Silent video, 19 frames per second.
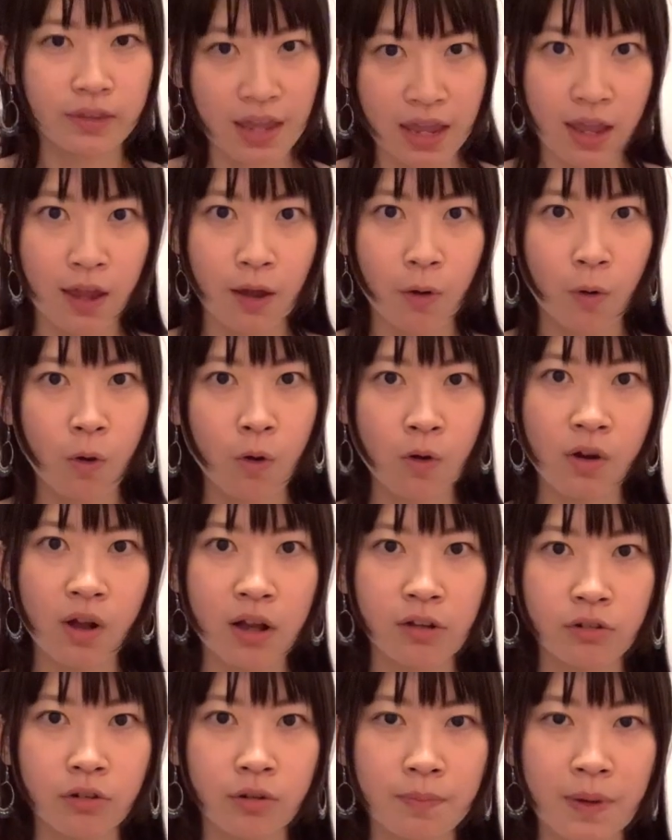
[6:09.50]
で、邦
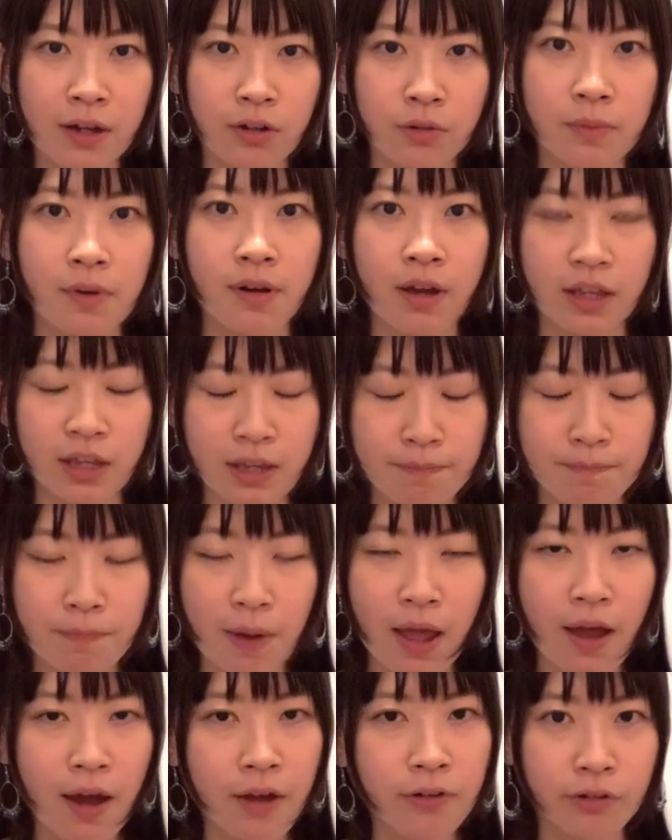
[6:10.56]
楽の番組はいっ
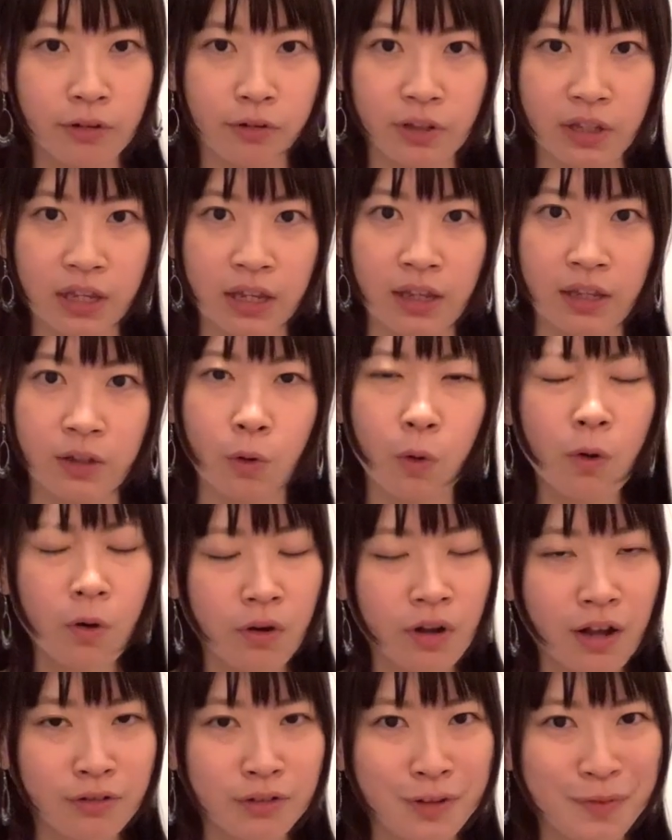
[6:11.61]
ぱいあるのに、洋
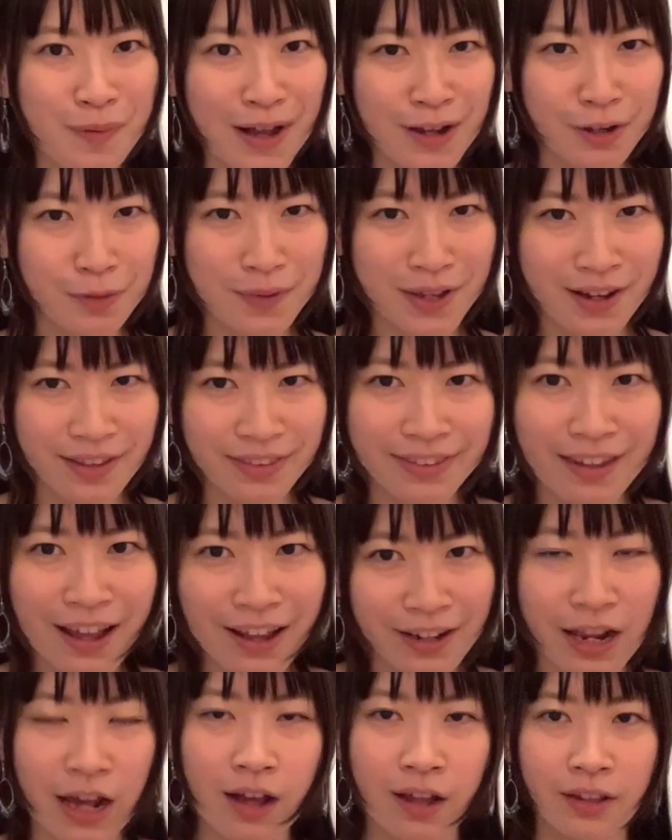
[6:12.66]
楽の番組がな
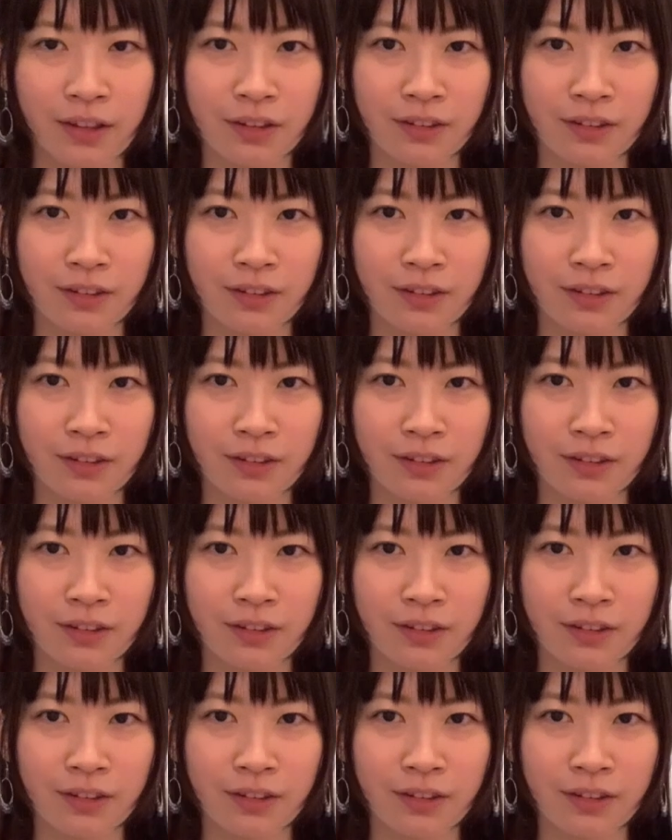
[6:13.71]
いなっ